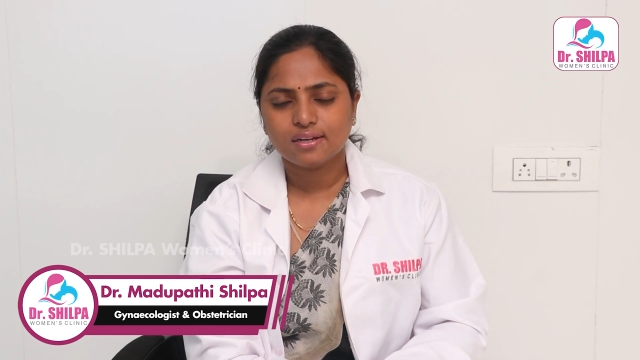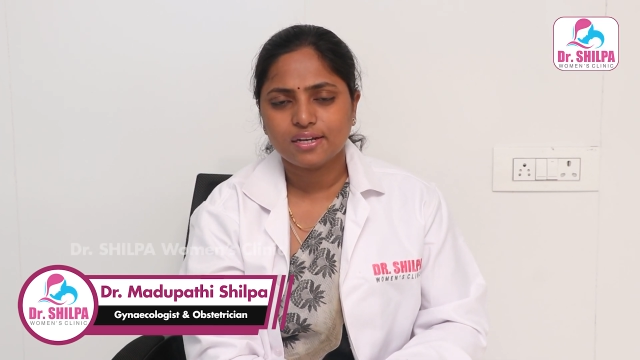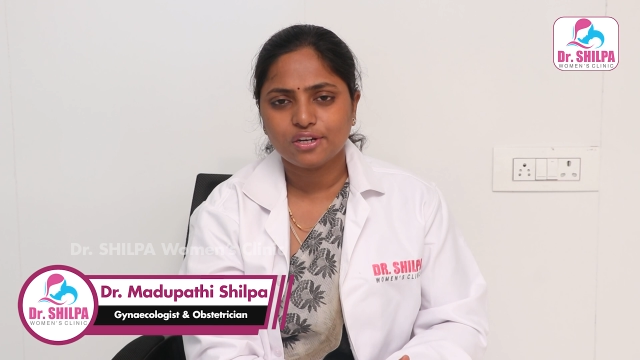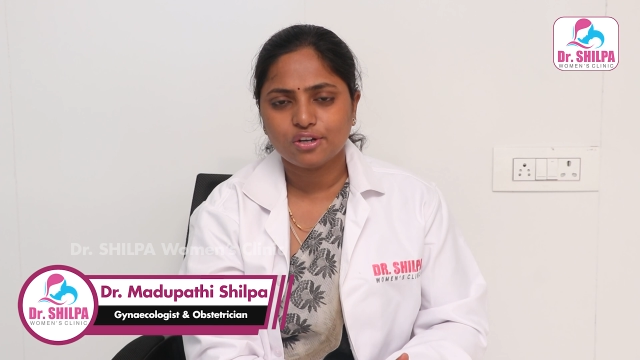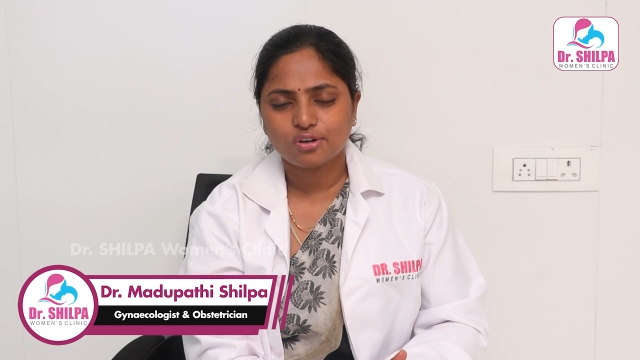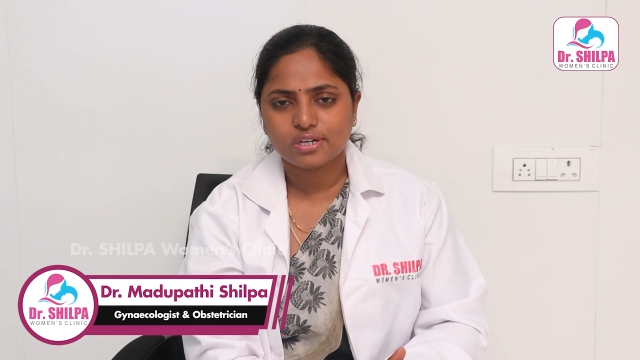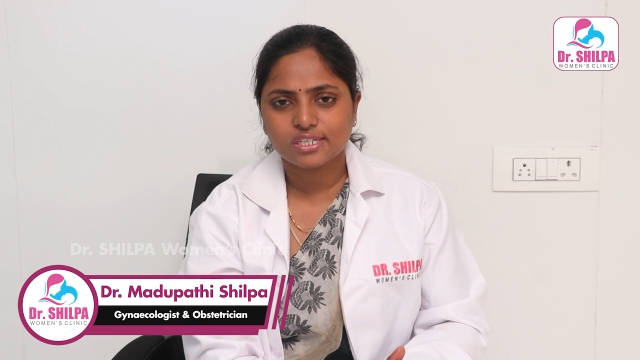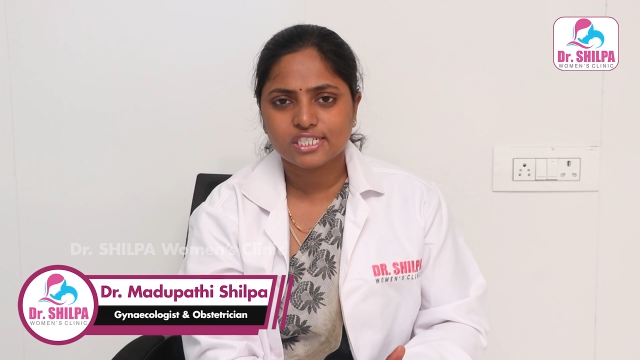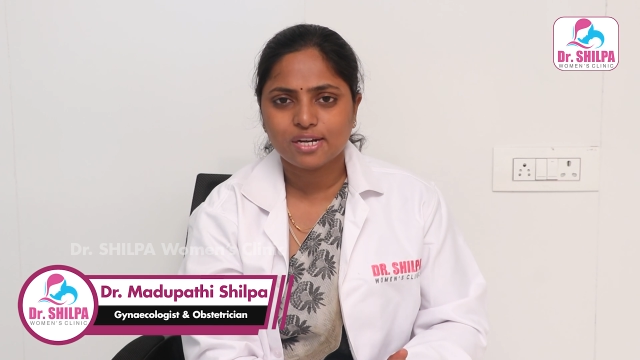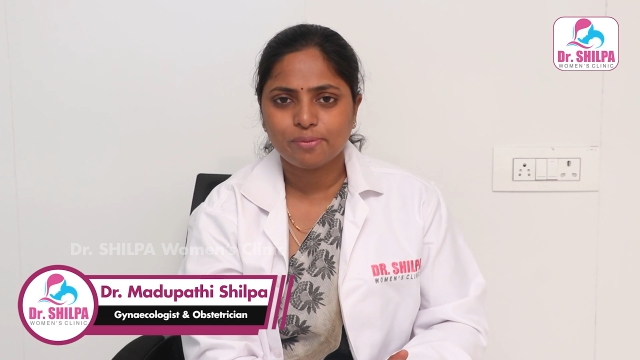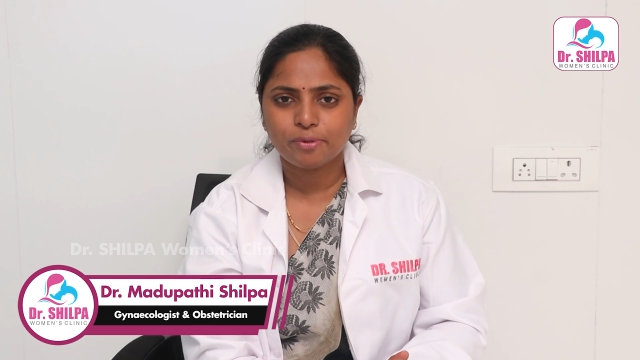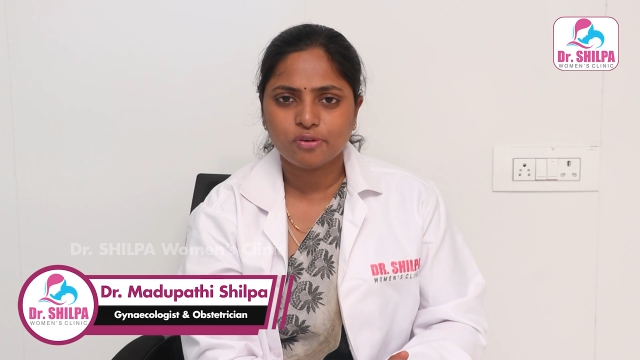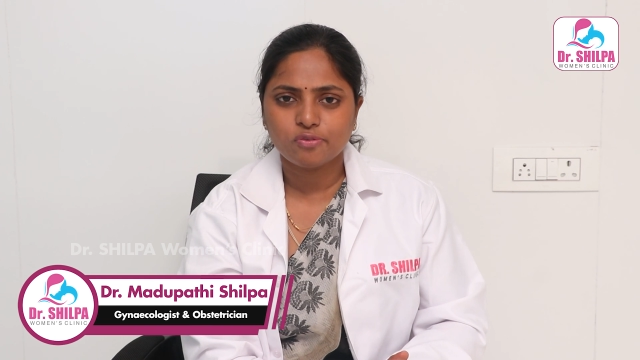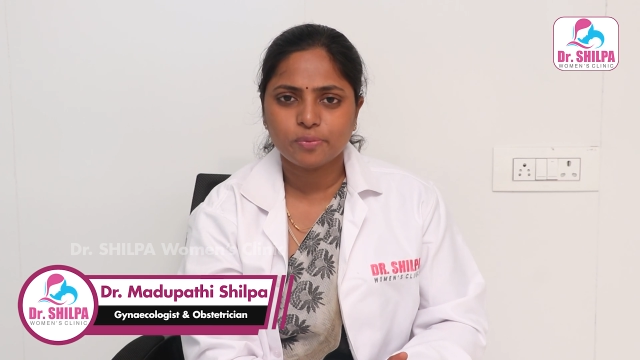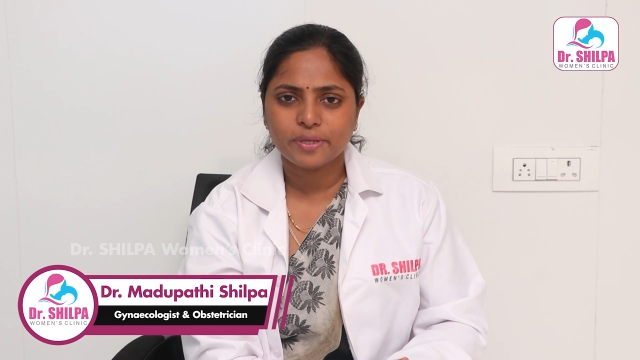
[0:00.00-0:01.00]
ఇన్ డాక్టర్
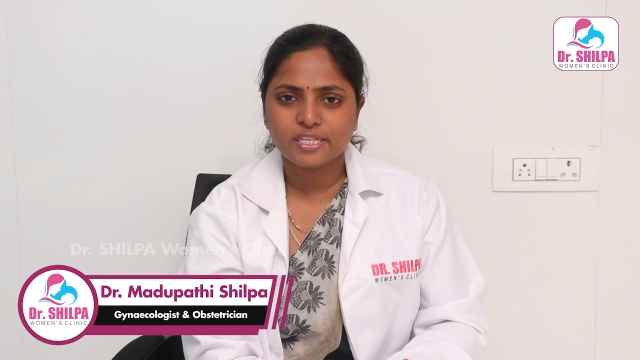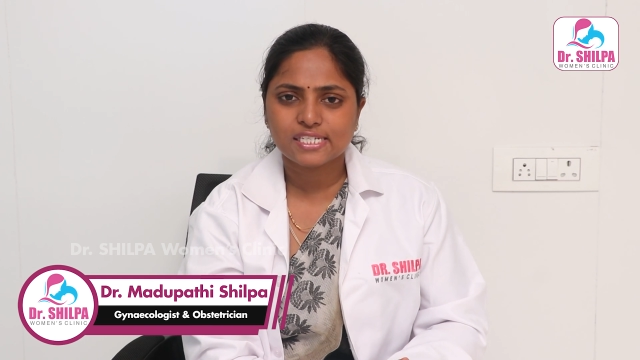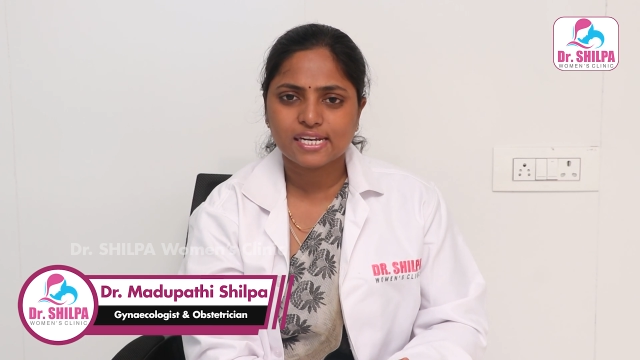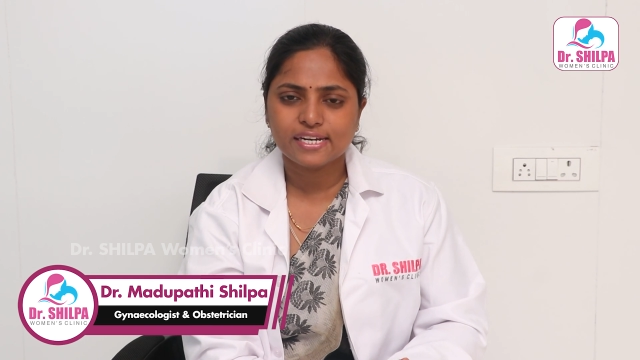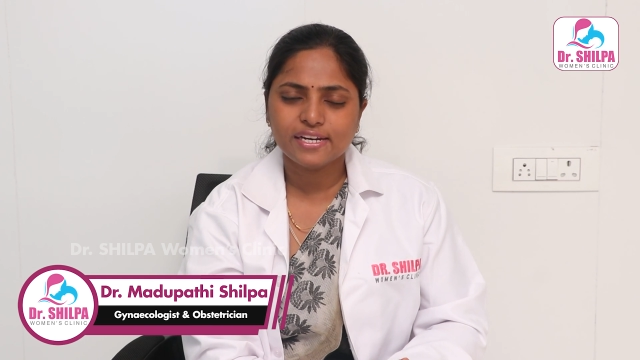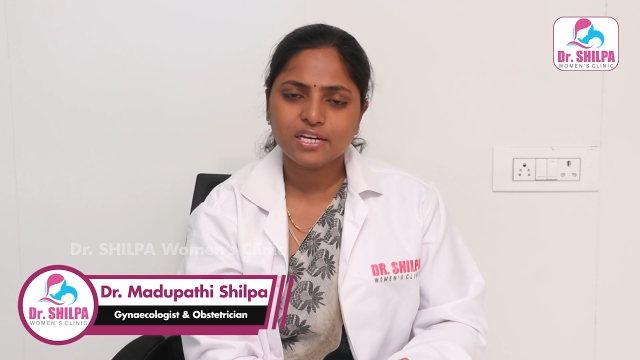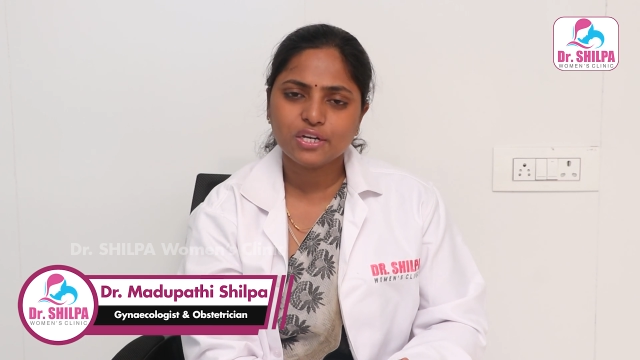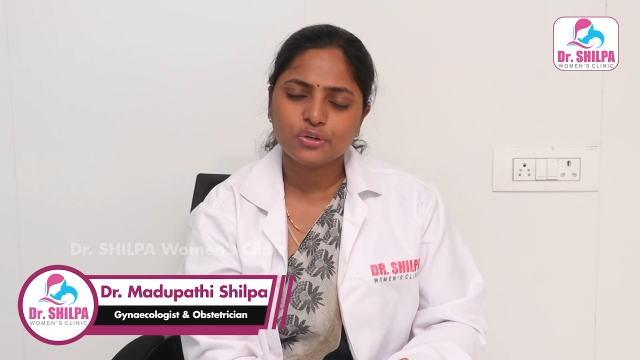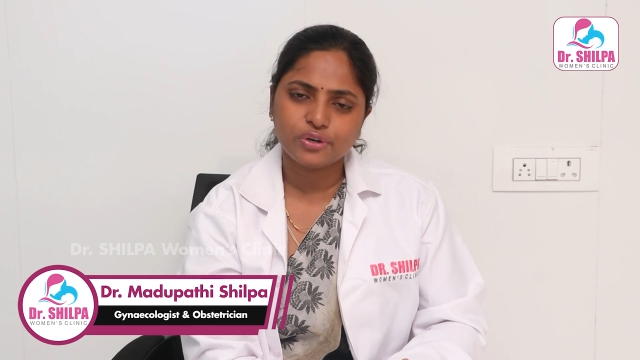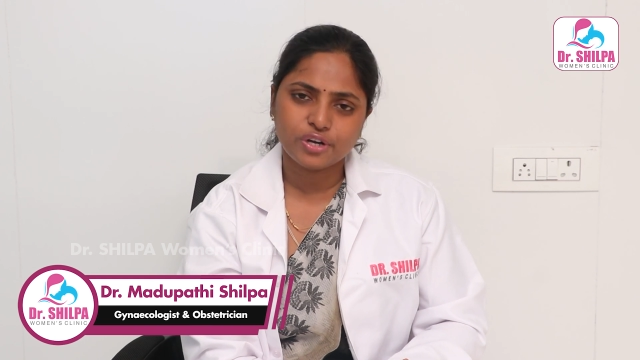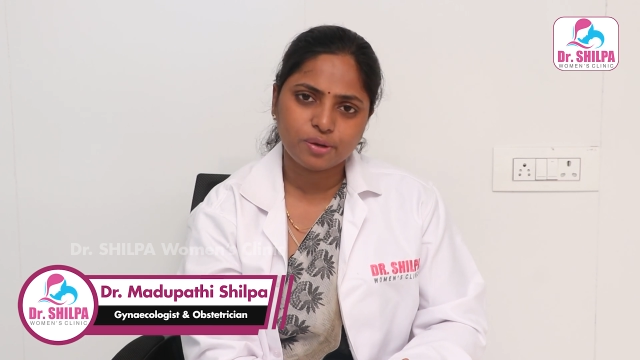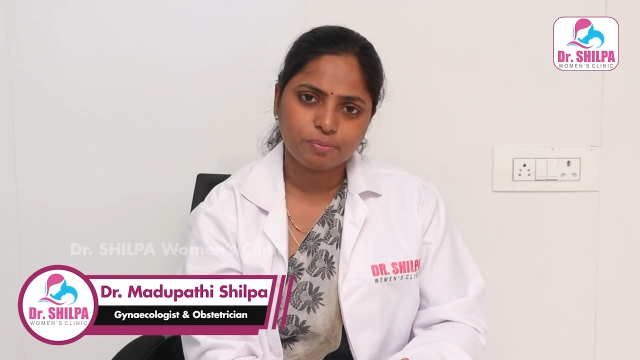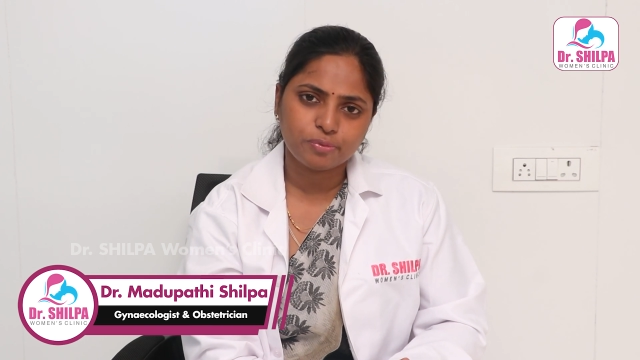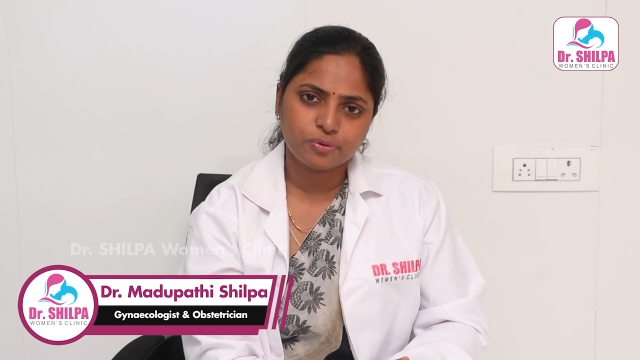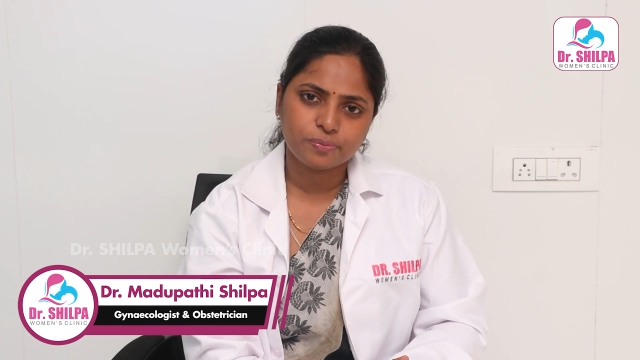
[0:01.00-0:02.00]
శిల్ప ఉమెన్స్ క్లినిక్
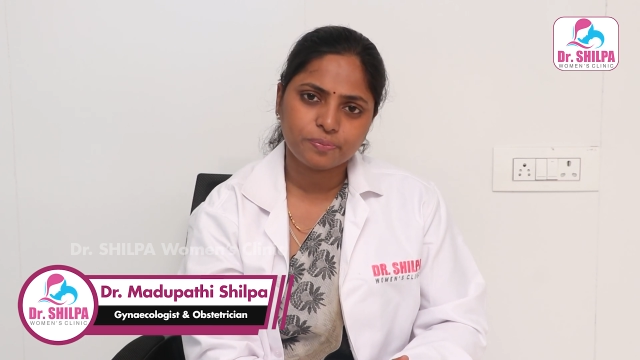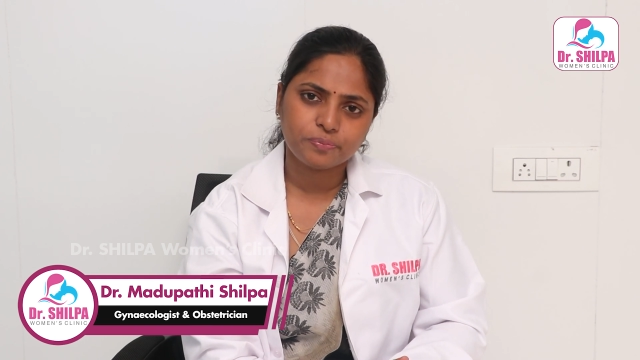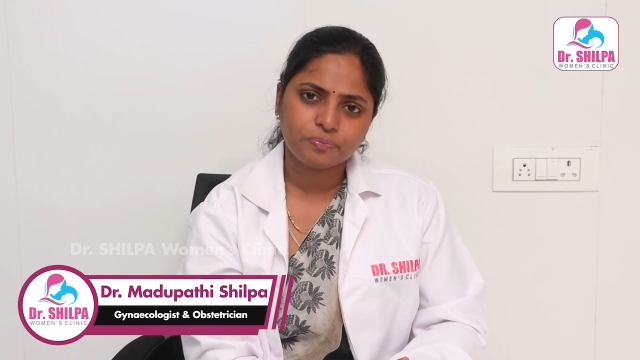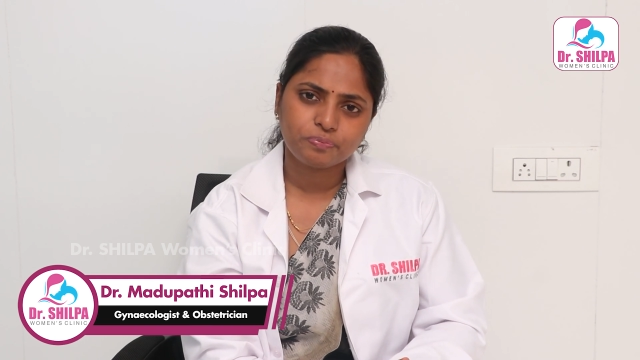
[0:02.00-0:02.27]
కొండాపూర్